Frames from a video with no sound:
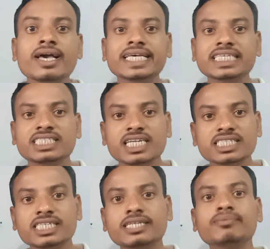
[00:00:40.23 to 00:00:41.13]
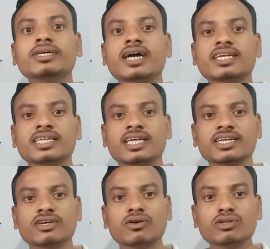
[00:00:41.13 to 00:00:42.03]
को स्टील सिटी भी कहा जाता
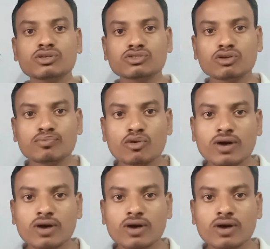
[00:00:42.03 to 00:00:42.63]
है क्योंकि दोस्तों